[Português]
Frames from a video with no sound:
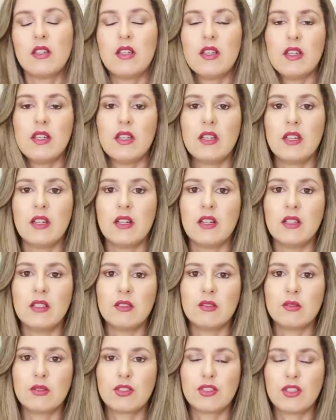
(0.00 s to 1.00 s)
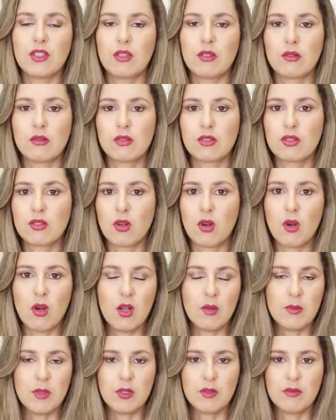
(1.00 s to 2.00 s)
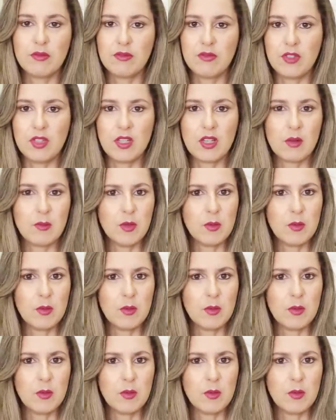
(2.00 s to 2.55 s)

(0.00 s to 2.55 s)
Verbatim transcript: é, o cheiro some, não fica,